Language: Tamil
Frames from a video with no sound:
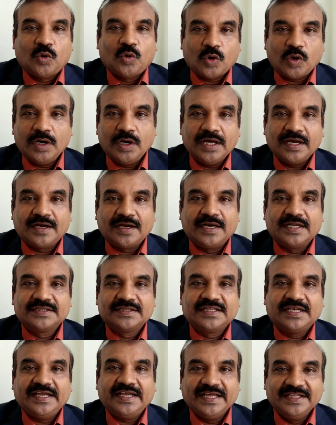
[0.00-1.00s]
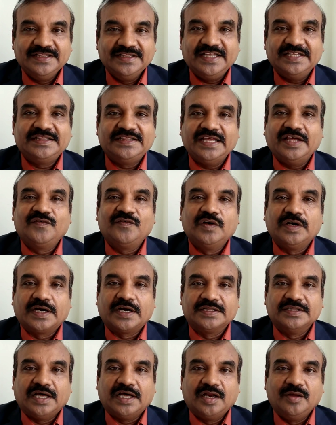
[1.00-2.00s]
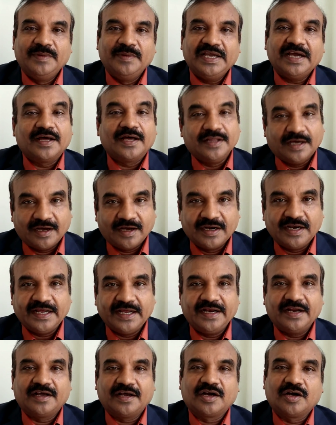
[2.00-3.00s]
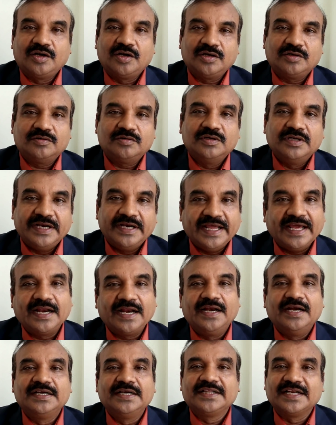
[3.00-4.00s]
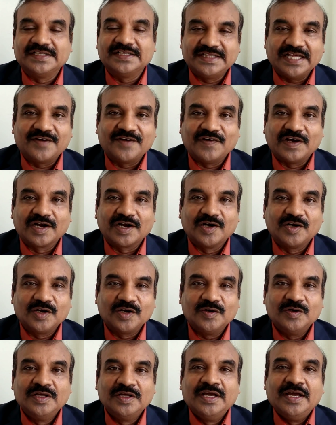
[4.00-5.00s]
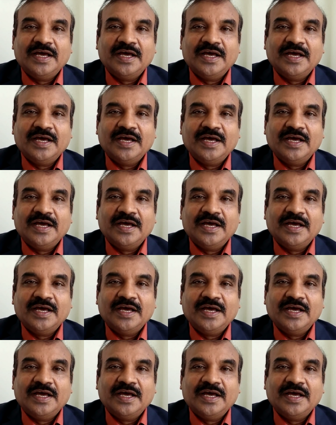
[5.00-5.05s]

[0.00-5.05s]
கொரோனா காலத்தில் எந்த தேர்வு நடந்தாலுமே அது ஆன்லைனாக இருக்கட்டும் நேரில் எழுதுகிற தேர்வாக இருக்கட்டும்